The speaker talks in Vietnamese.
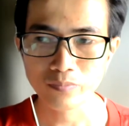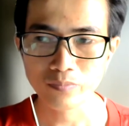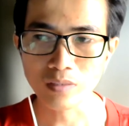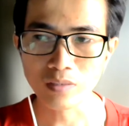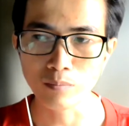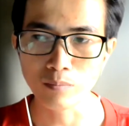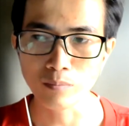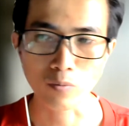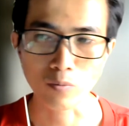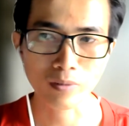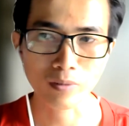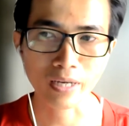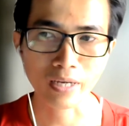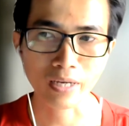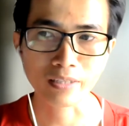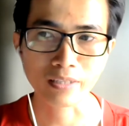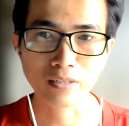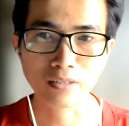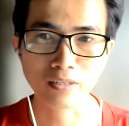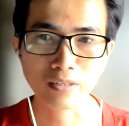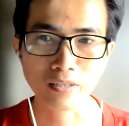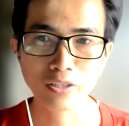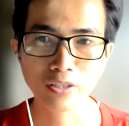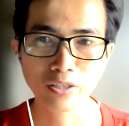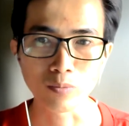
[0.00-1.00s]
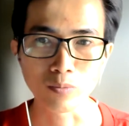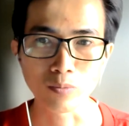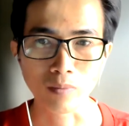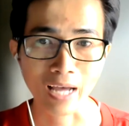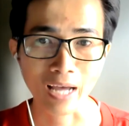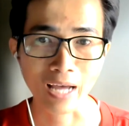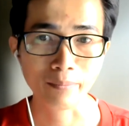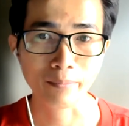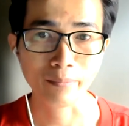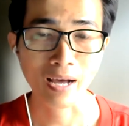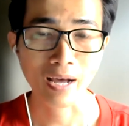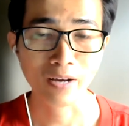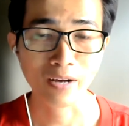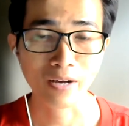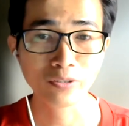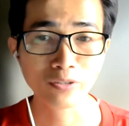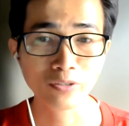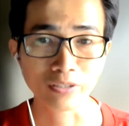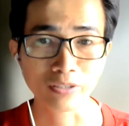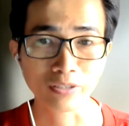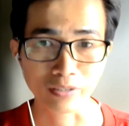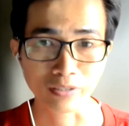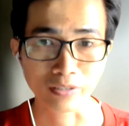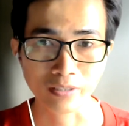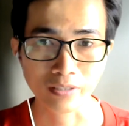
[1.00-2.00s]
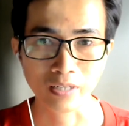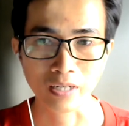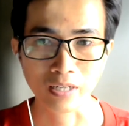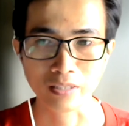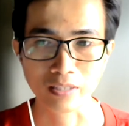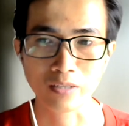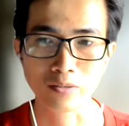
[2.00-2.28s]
một ngày tân có thể dùng hai ba gói sữa à,